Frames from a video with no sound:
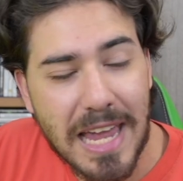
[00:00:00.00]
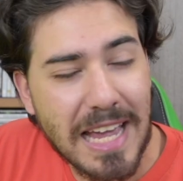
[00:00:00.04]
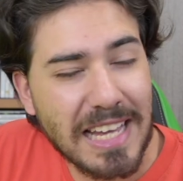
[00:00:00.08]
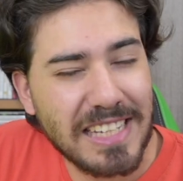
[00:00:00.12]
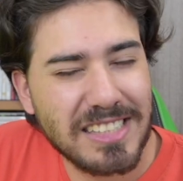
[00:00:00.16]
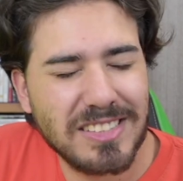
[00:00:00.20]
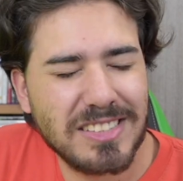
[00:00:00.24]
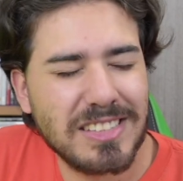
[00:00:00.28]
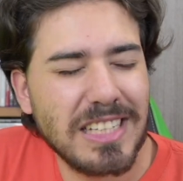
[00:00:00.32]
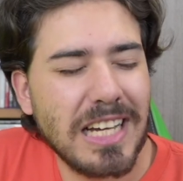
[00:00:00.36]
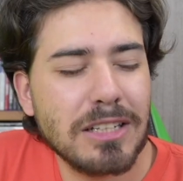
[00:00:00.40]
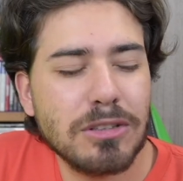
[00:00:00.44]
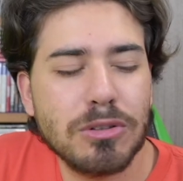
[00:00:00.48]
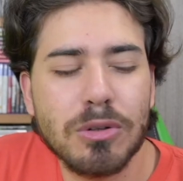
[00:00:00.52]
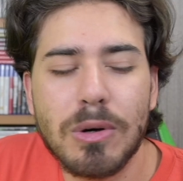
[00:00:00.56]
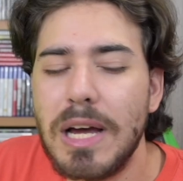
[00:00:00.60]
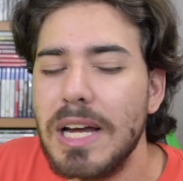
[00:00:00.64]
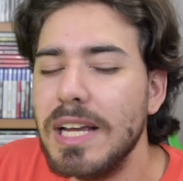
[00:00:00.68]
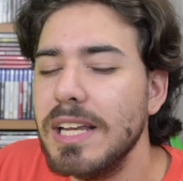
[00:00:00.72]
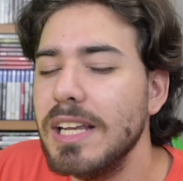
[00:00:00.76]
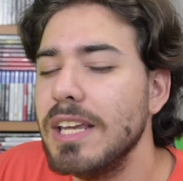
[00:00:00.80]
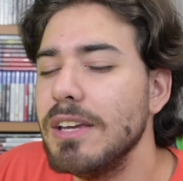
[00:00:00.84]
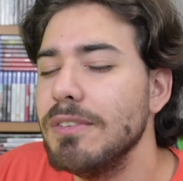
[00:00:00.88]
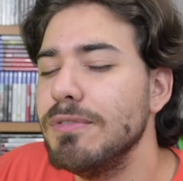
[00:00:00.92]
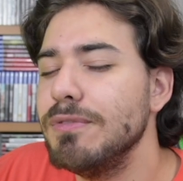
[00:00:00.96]
È stato
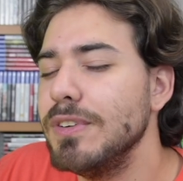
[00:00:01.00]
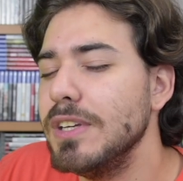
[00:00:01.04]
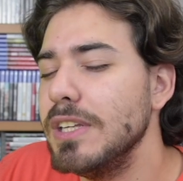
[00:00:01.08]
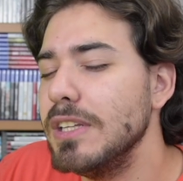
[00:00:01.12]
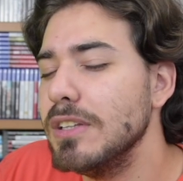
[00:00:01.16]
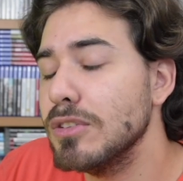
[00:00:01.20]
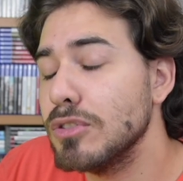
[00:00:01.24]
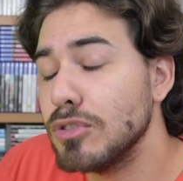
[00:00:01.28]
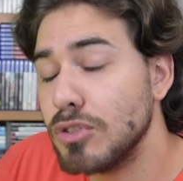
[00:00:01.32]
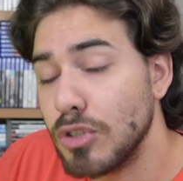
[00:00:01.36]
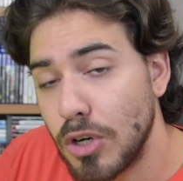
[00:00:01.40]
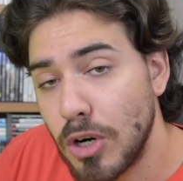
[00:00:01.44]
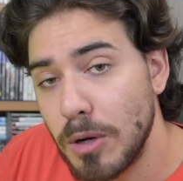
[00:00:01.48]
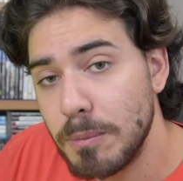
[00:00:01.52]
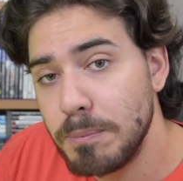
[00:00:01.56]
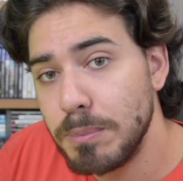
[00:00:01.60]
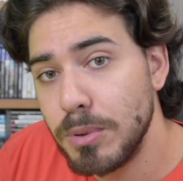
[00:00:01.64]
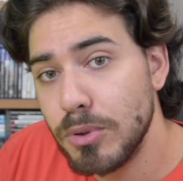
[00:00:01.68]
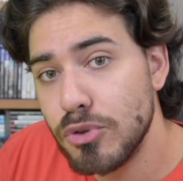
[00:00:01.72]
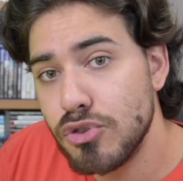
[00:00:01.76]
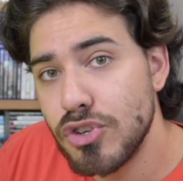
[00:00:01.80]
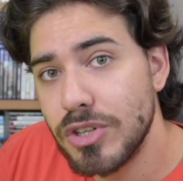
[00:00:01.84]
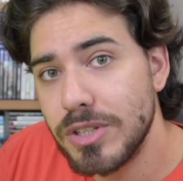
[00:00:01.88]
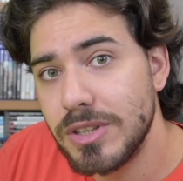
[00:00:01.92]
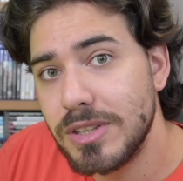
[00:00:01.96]
anche fin
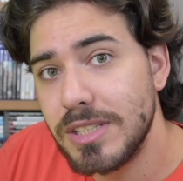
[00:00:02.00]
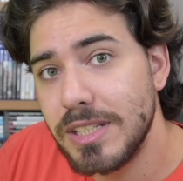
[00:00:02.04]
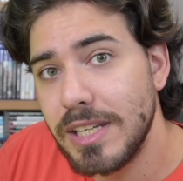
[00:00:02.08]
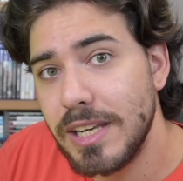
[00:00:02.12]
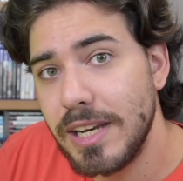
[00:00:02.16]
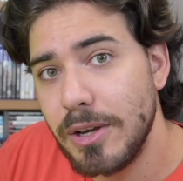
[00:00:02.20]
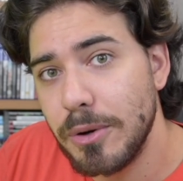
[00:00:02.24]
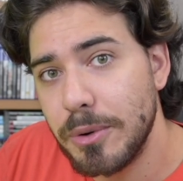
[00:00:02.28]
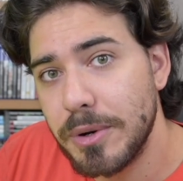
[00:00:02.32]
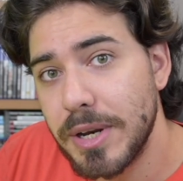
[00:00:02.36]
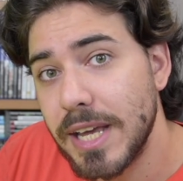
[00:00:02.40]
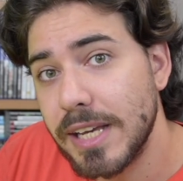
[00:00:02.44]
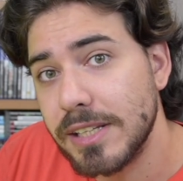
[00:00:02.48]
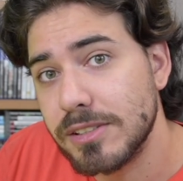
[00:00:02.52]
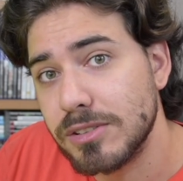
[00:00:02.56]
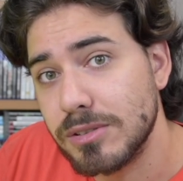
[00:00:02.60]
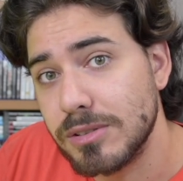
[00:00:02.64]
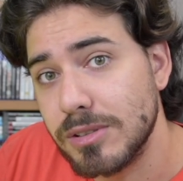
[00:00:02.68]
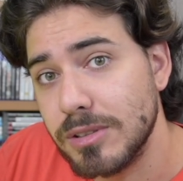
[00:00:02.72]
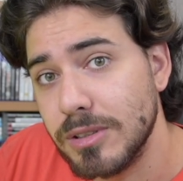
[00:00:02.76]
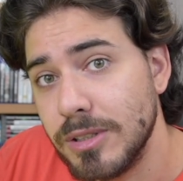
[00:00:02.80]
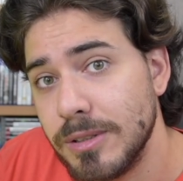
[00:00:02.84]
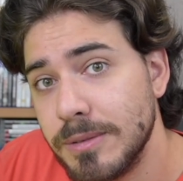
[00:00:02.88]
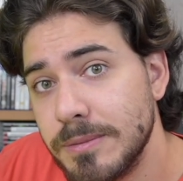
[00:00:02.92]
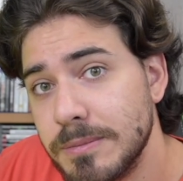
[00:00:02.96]
troppo gentile e
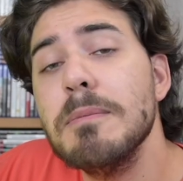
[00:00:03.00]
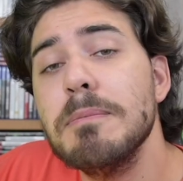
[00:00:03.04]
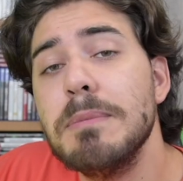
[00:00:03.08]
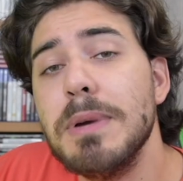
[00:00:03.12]
onesto.